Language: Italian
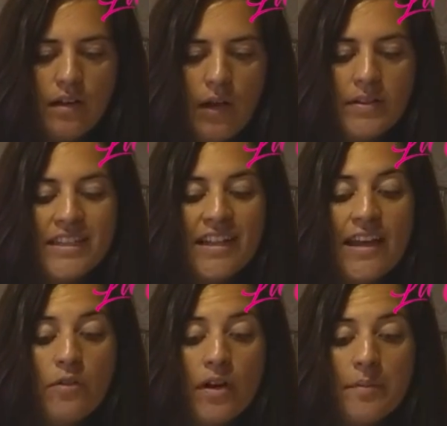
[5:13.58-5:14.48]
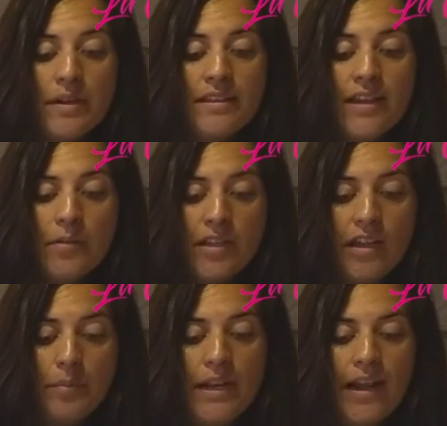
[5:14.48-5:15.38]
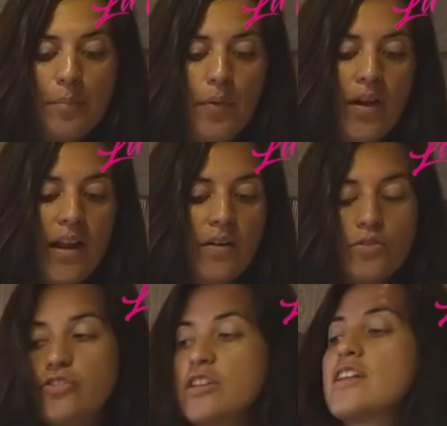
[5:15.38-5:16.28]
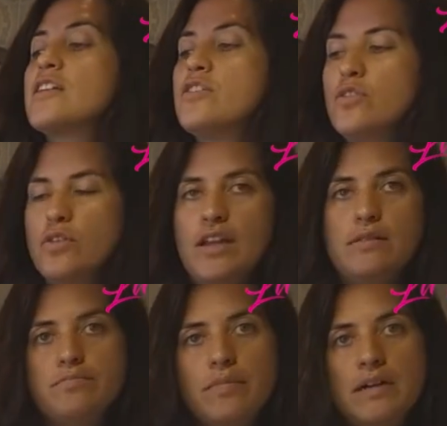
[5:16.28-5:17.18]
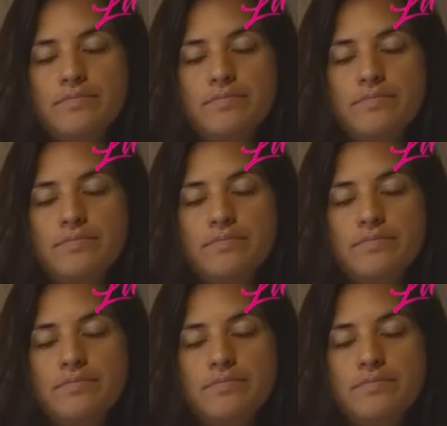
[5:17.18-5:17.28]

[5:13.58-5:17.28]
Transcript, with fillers: la quantità di acqua che mettiamo determinerà poi la concentrazione.